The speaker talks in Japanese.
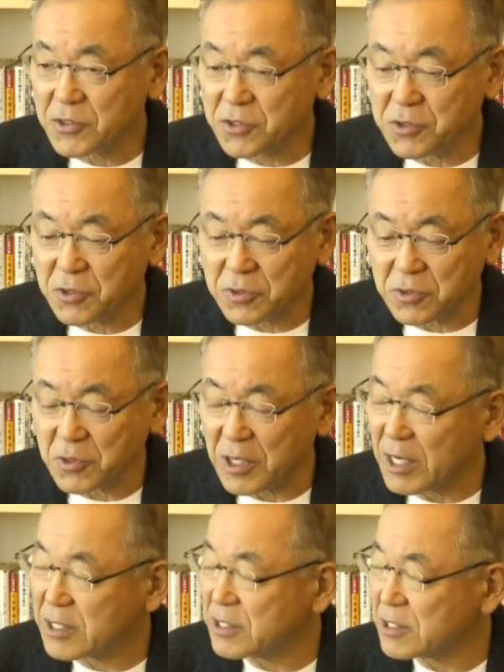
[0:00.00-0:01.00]
中国
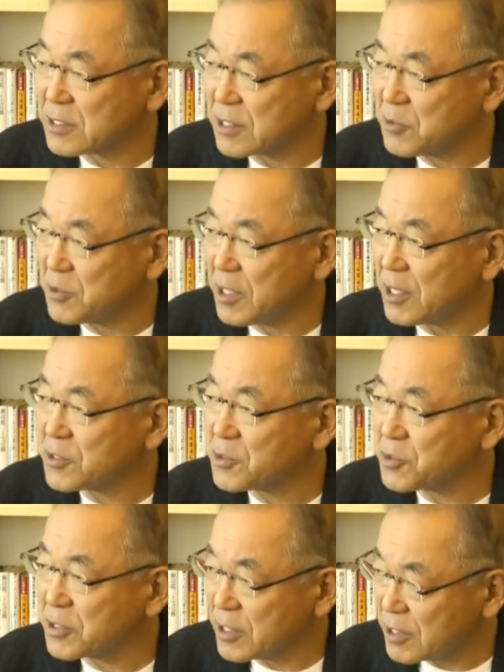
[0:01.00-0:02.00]
のアキレス腱は半
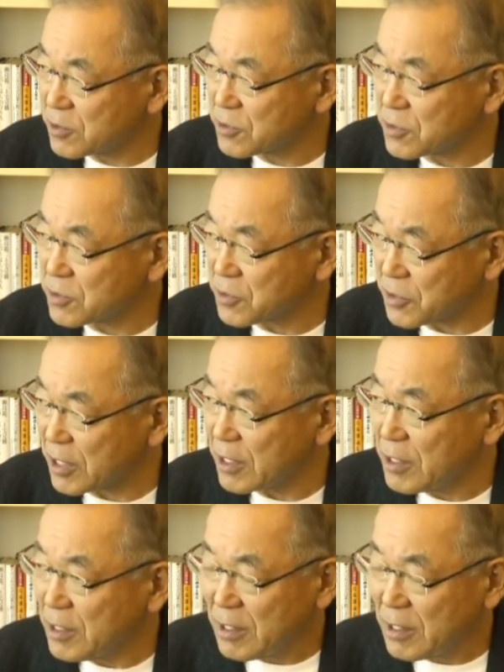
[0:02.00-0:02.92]
導体であるということで、